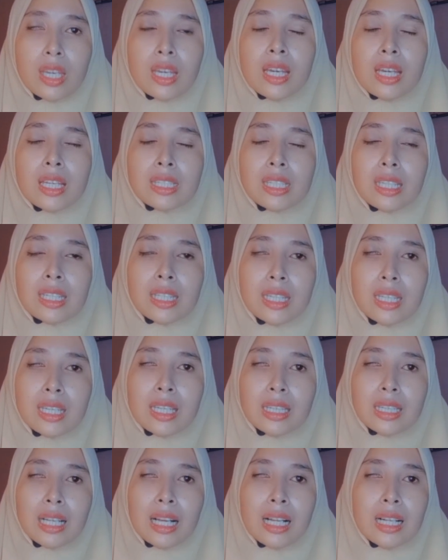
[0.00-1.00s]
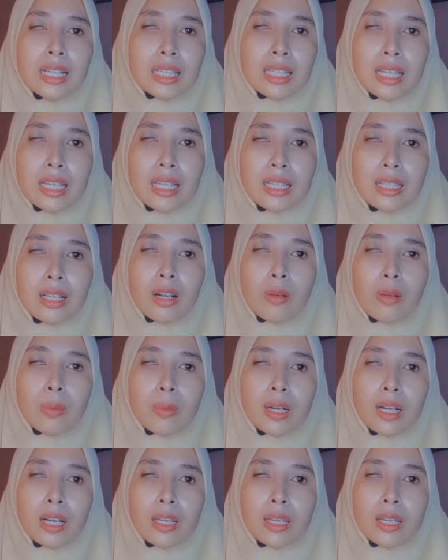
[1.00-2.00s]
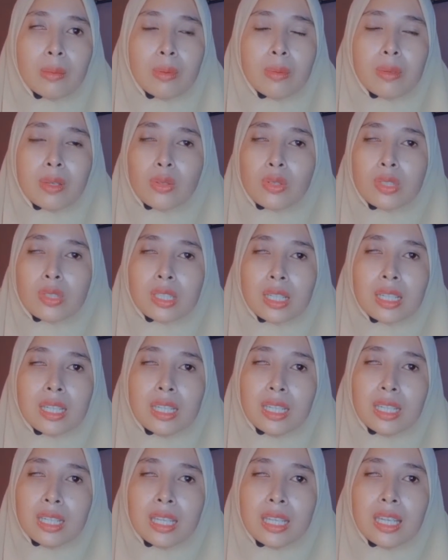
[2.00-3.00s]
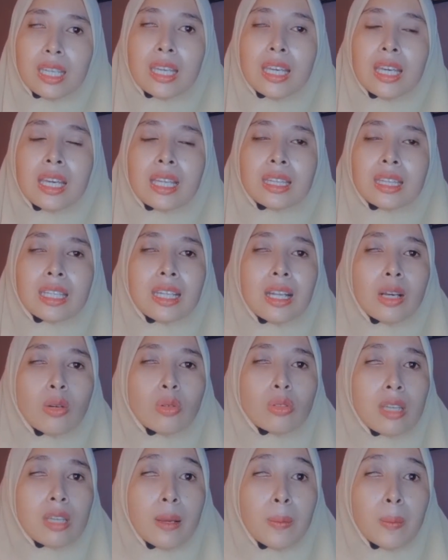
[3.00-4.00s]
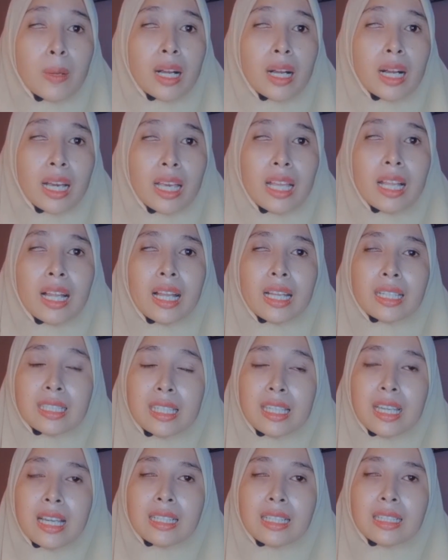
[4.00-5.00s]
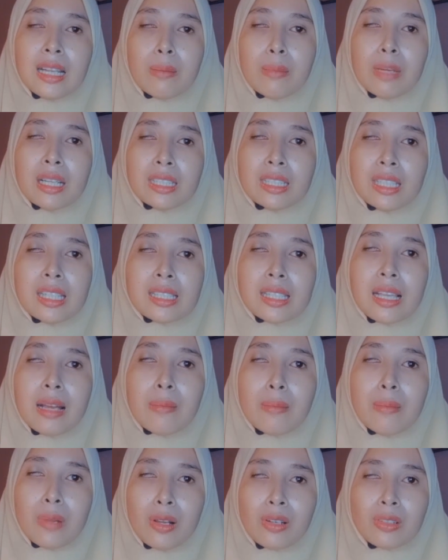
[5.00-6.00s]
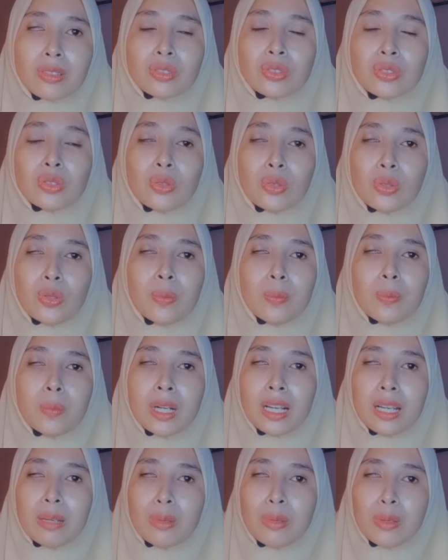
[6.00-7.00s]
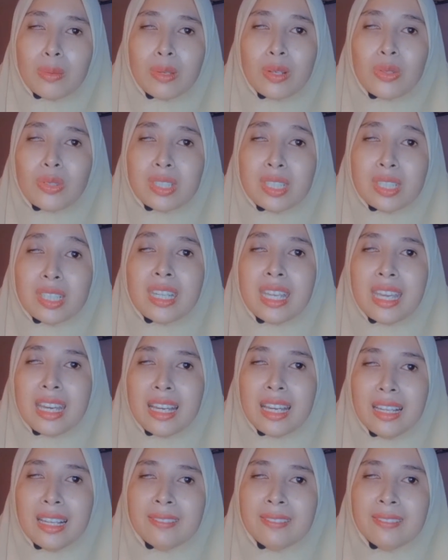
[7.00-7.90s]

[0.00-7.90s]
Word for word: jadi kalian kalau pakai baby cushion ini tidak usah pakai lagi yang namanya sunblock cukup pakai baby cushion ya